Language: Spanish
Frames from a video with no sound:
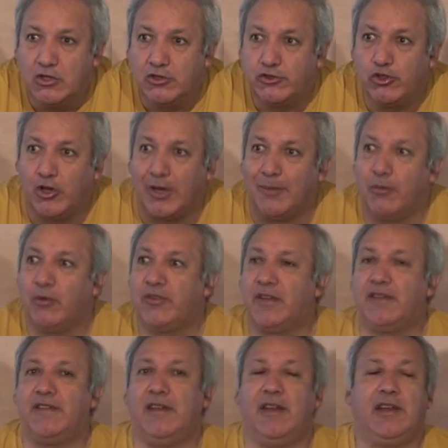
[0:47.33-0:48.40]
Solemos
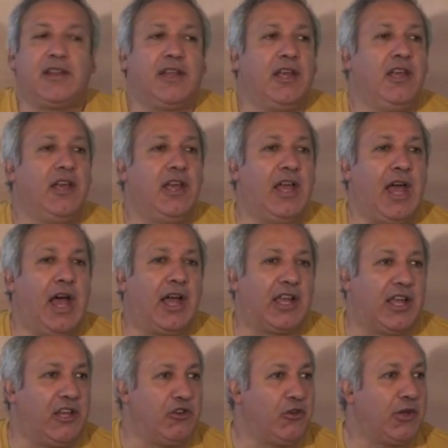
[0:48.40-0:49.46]
decir que
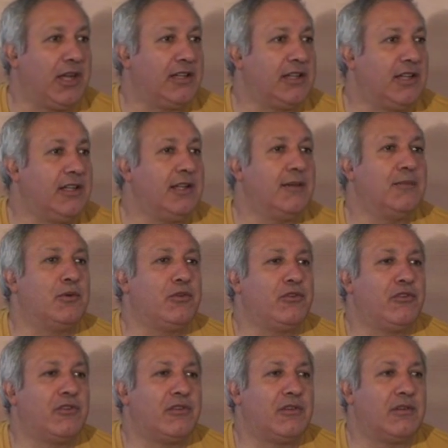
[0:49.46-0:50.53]
aquello que
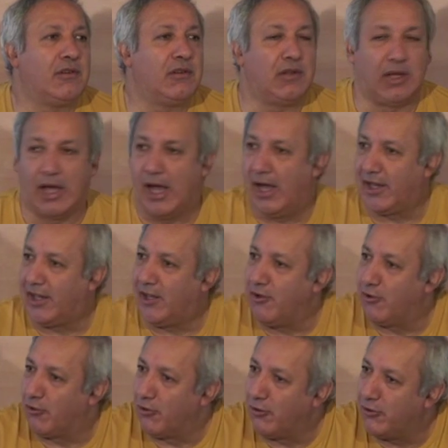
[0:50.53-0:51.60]
atendemos,
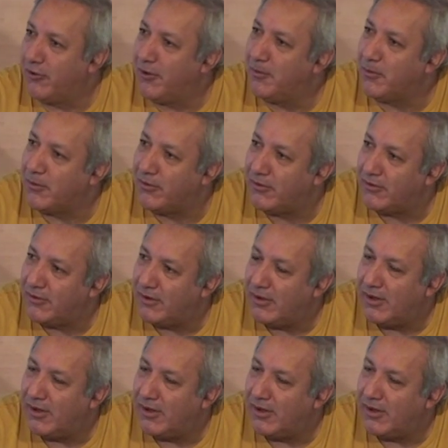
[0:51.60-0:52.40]
aquello conocemos.